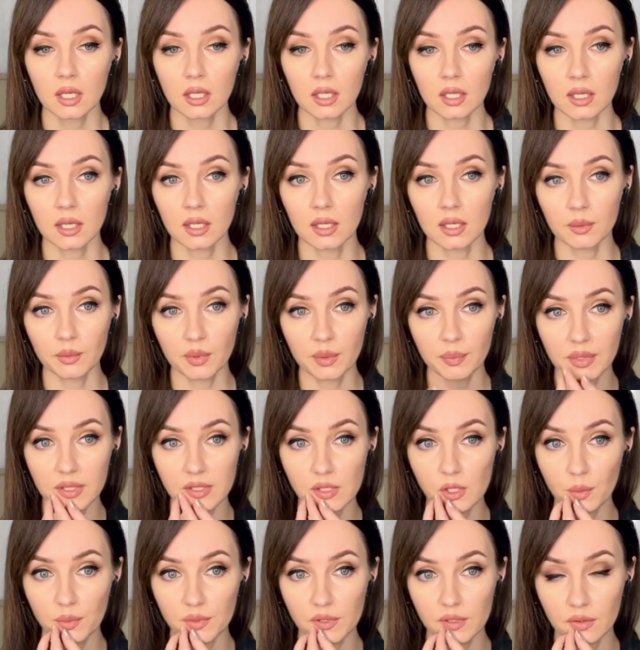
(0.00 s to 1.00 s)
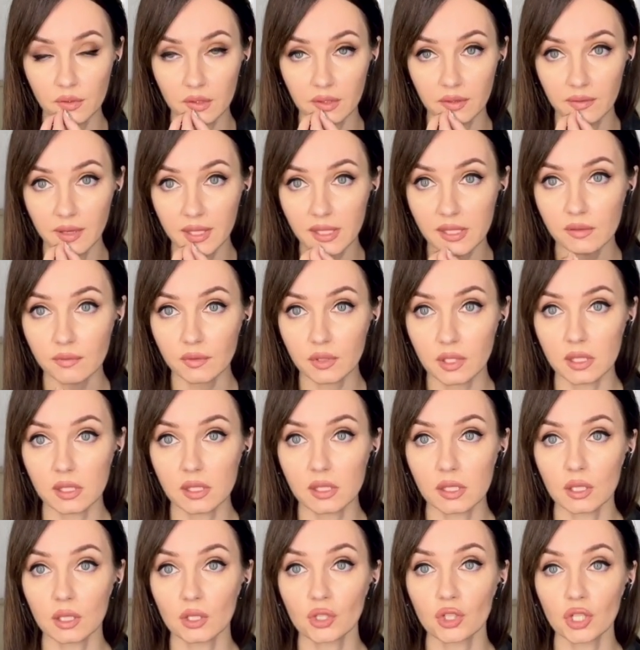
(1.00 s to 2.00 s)
И мы под собственную
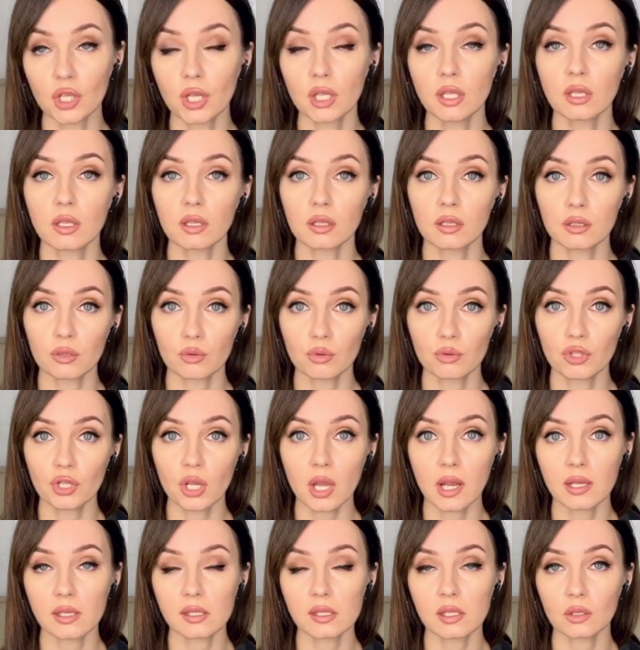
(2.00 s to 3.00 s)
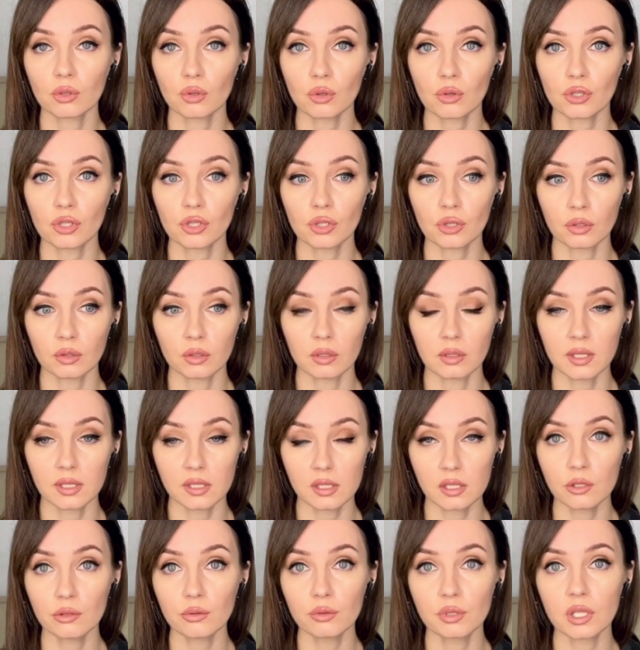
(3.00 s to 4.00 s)
ответственность Жени ручались за то, что
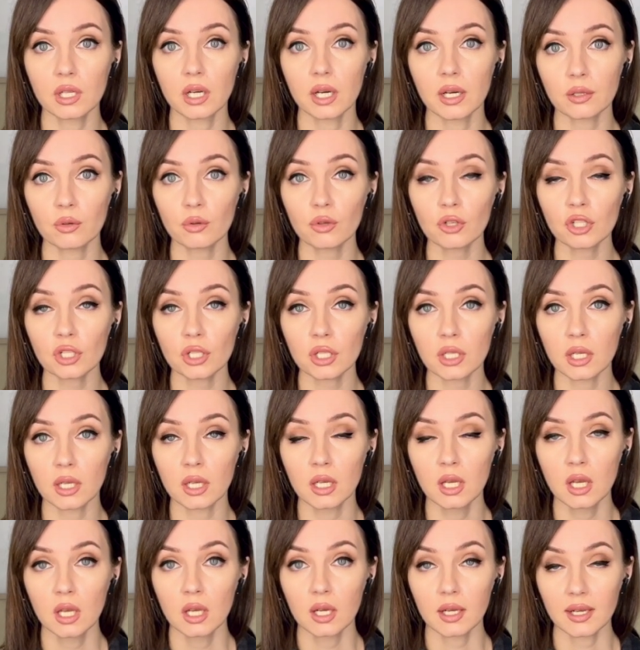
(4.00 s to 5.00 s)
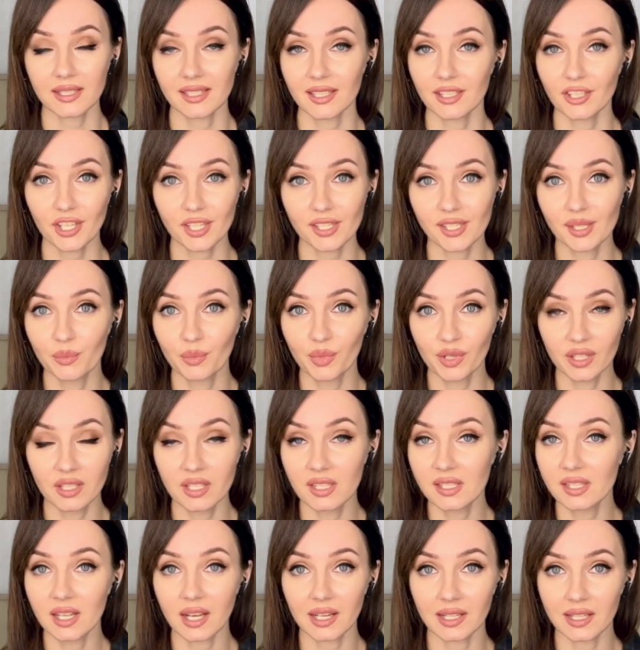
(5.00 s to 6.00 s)
эти люди хорошие, хотя, честно, мы не
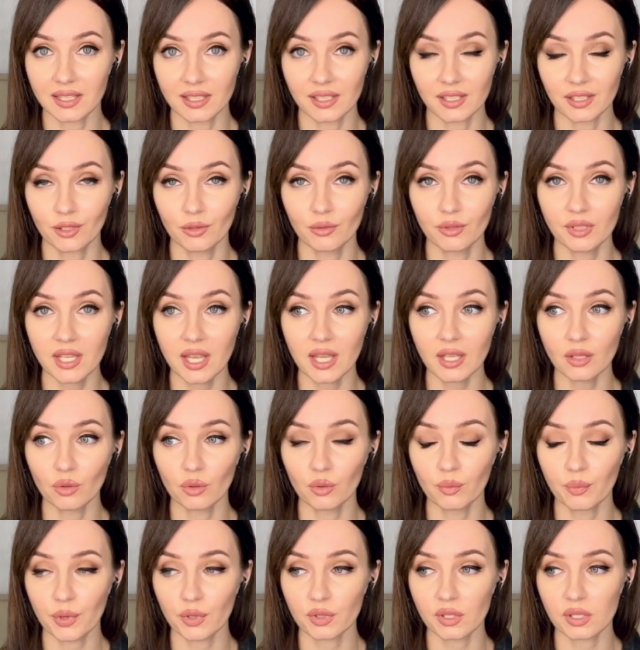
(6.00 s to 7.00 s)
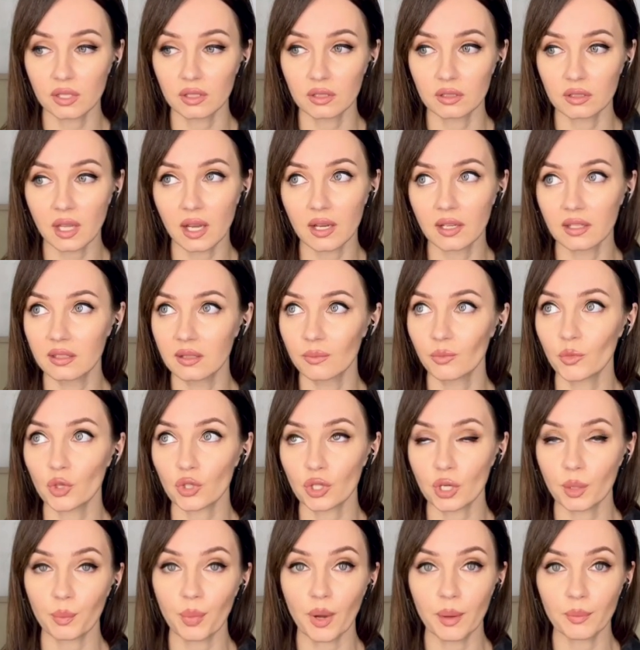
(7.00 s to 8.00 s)
знали, этих людей, но просто так,
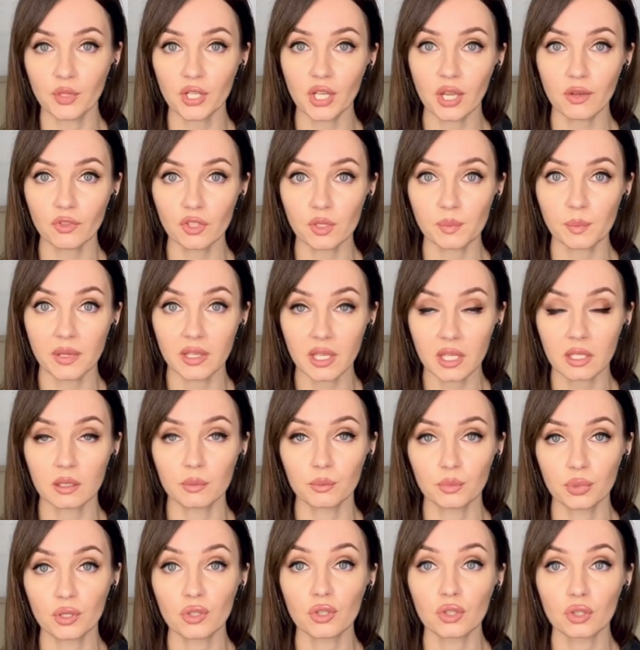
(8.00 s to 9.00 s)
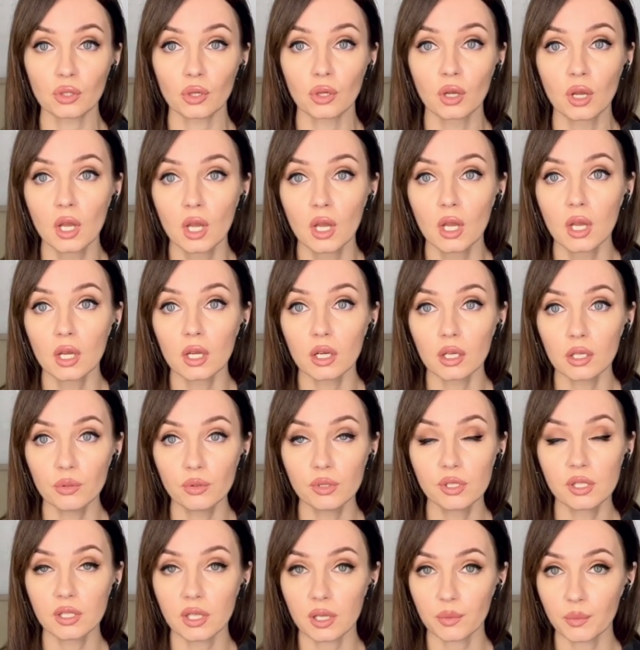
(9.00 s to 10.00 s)
немножко пообщавшись, понятно было, что
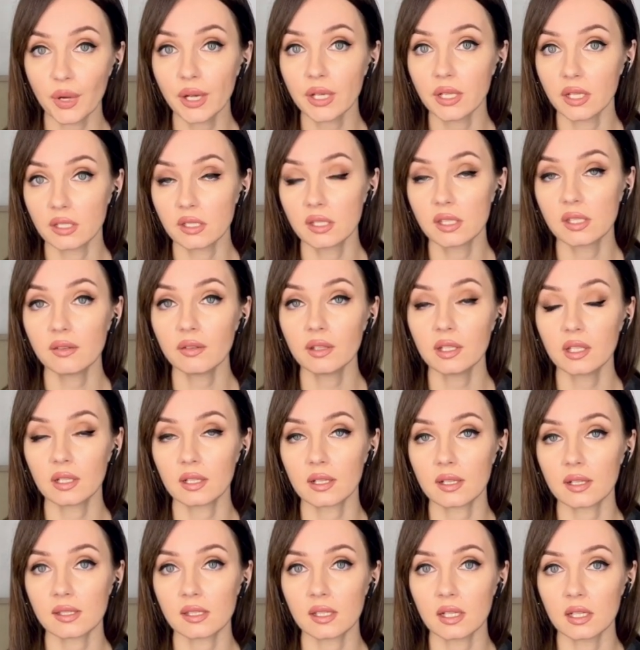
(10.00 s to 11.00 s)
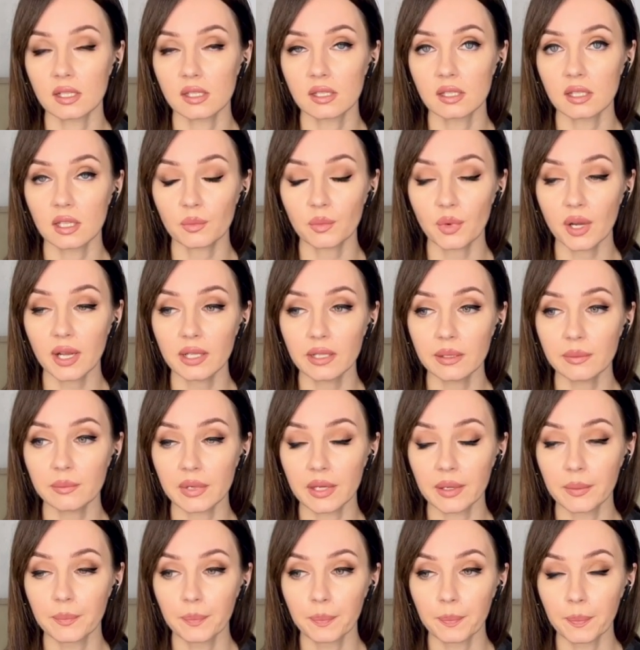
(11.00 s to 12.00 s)
люди нормально, они действительно оказались
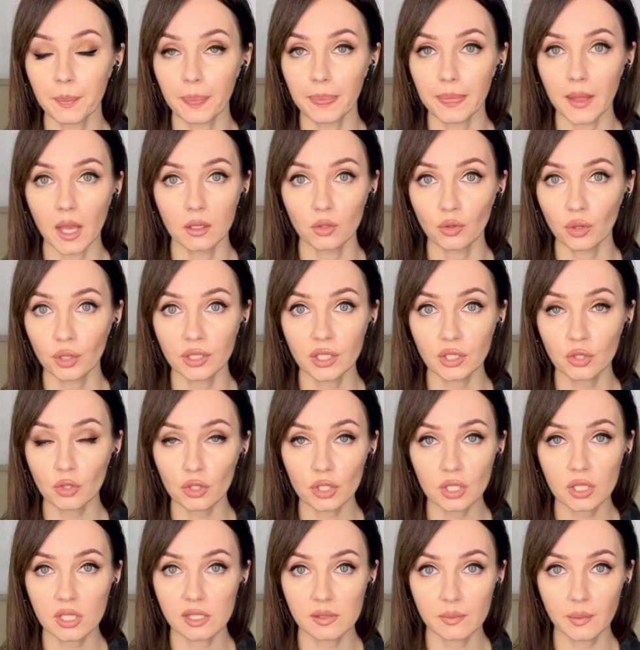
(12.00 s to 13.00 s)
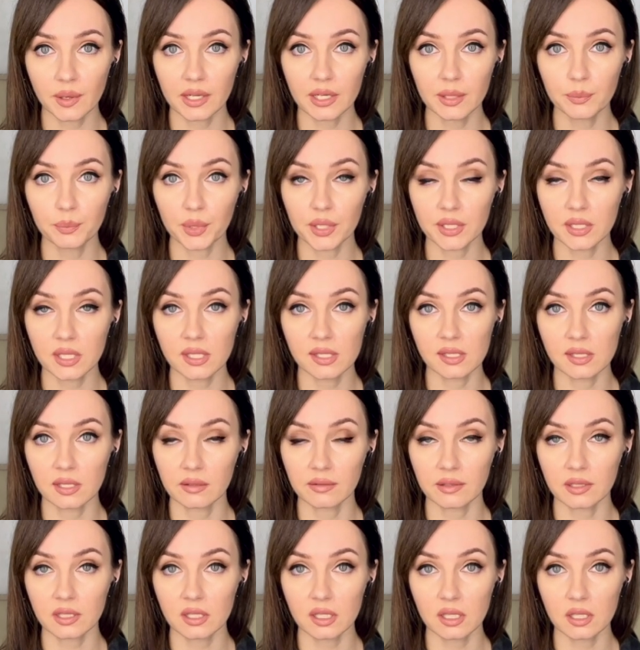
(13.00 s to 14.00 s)
нормальными, но они тоже не смогли платить за
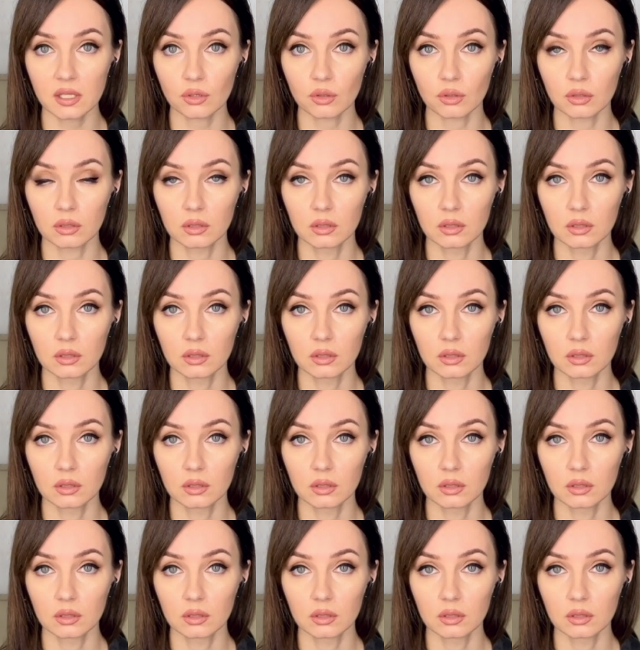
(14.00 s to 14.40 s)
квартиру.